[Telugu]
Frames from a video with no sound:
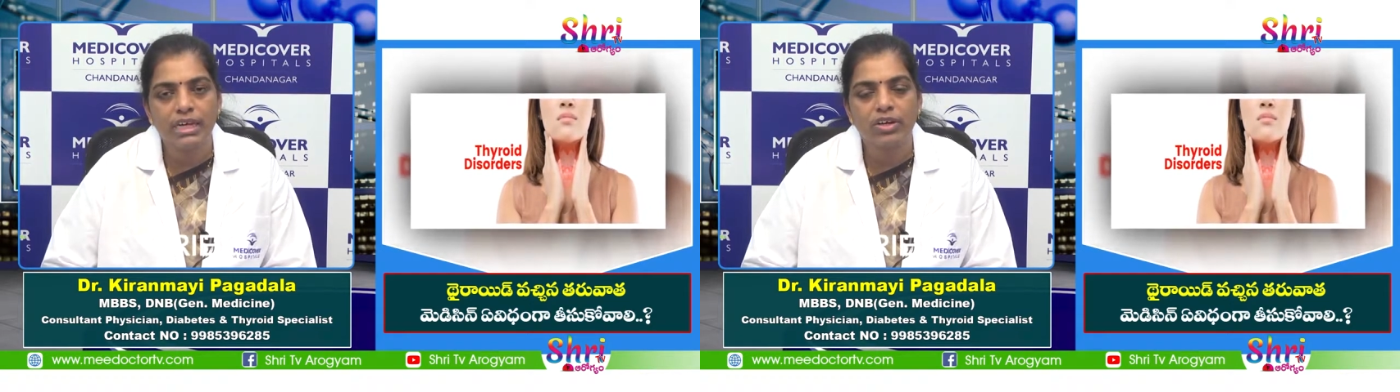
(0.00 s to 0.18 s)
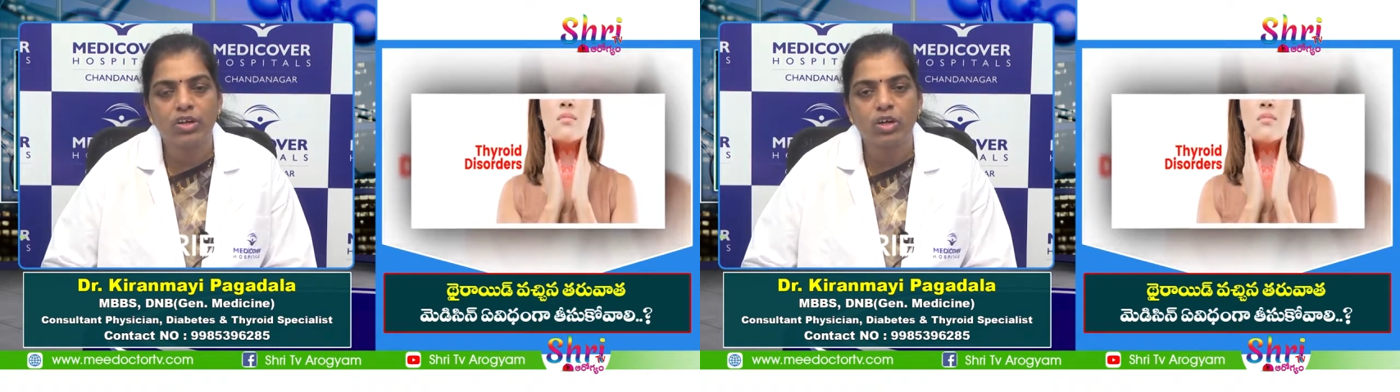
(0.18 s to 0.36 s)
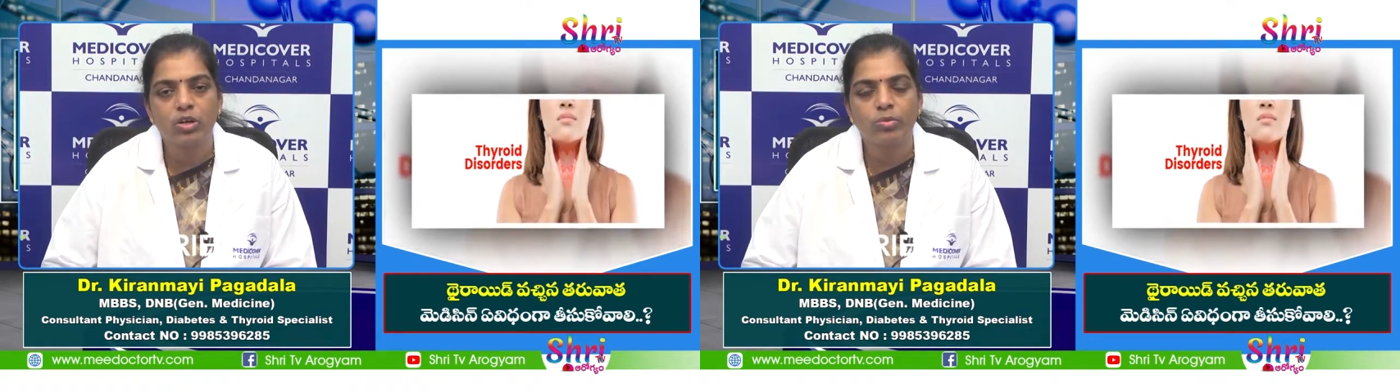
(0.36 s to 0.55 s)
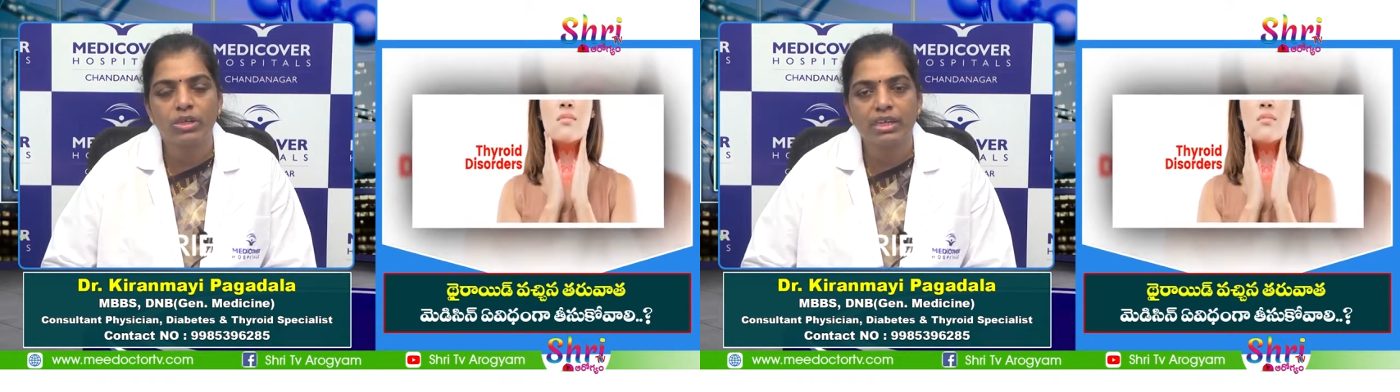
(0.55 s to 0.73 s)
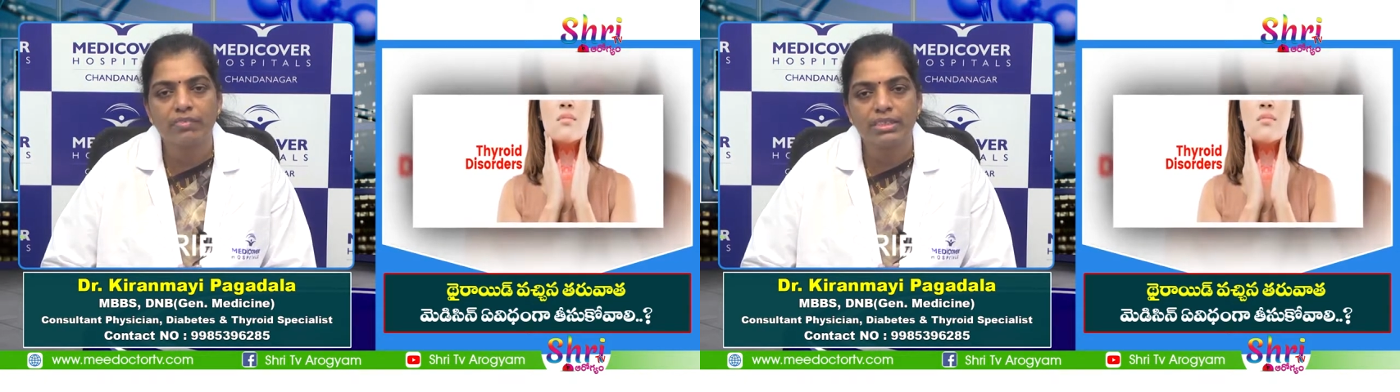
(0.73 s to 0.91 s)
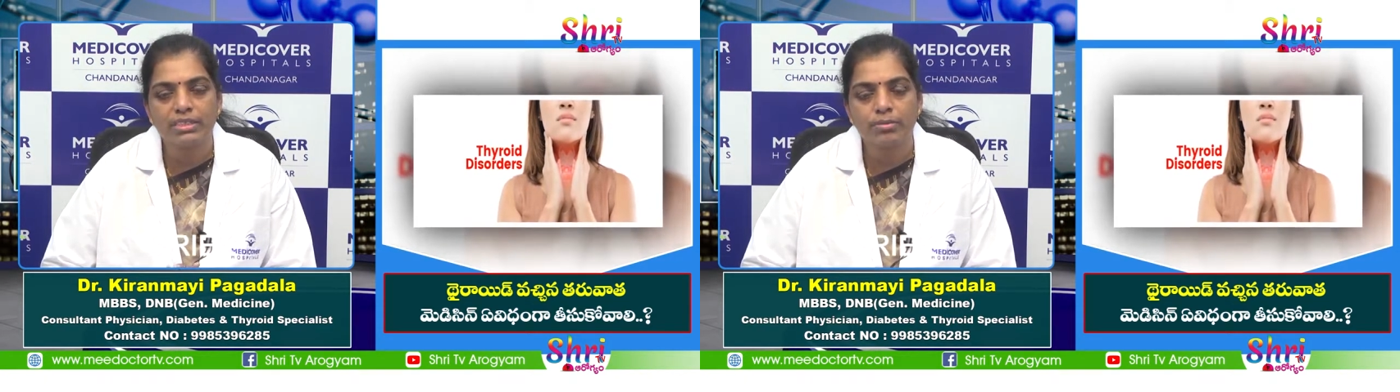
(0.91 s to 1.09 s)
థైరాయిడ్ హార్మోన్
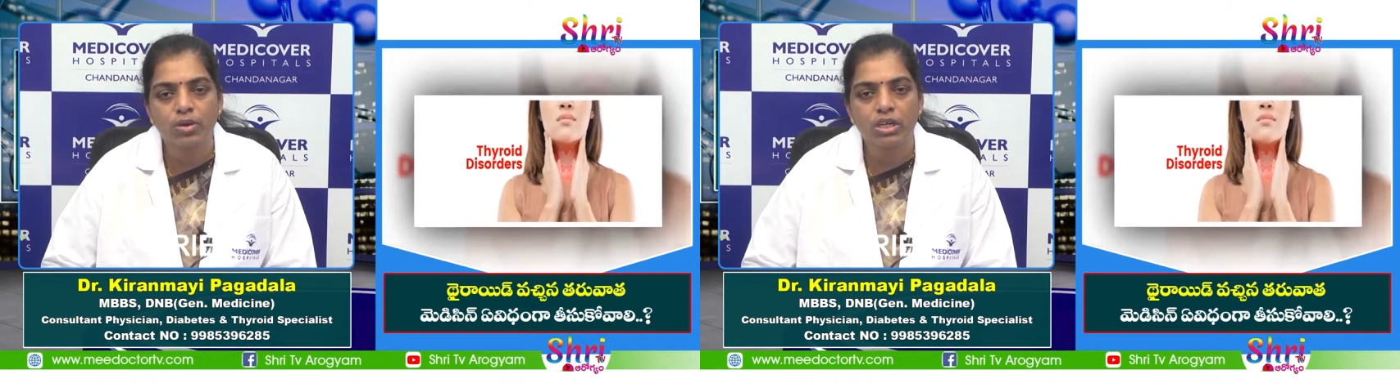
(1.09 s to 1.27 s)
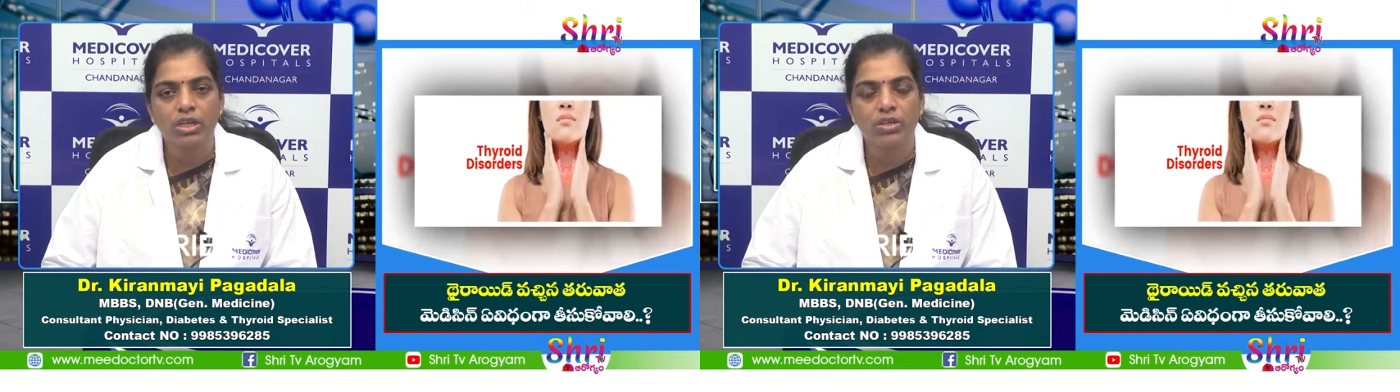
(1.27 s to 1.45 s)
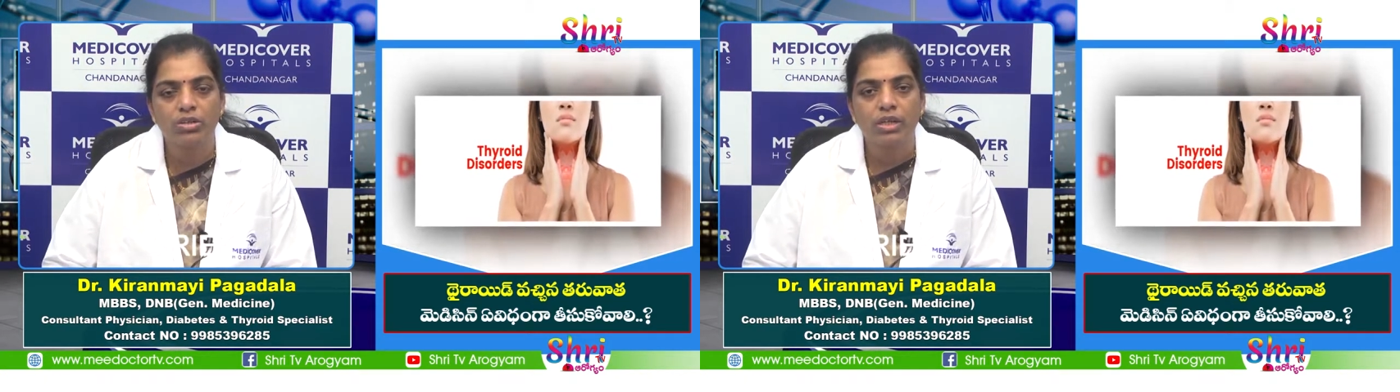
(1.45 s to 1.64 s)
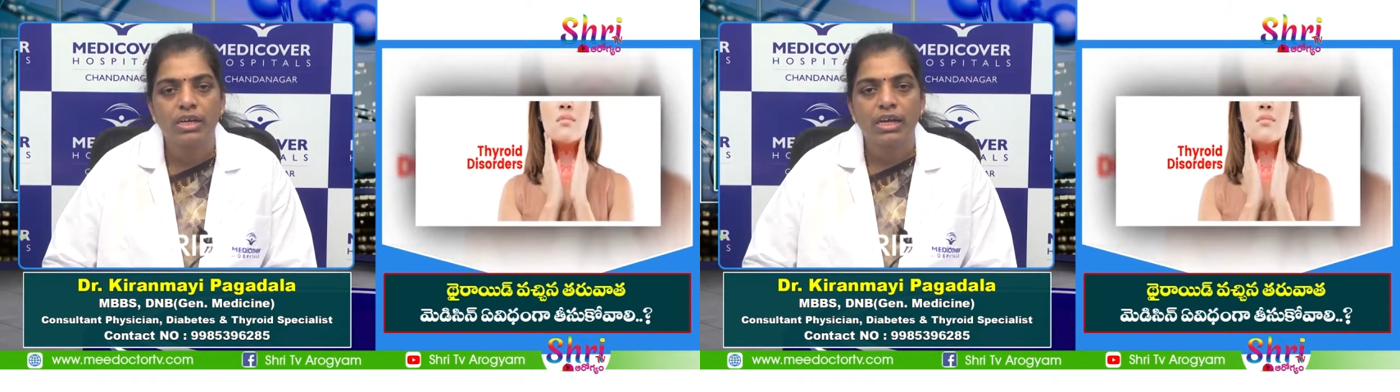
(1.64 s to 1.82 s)
లెవెల్స్ బాడీలో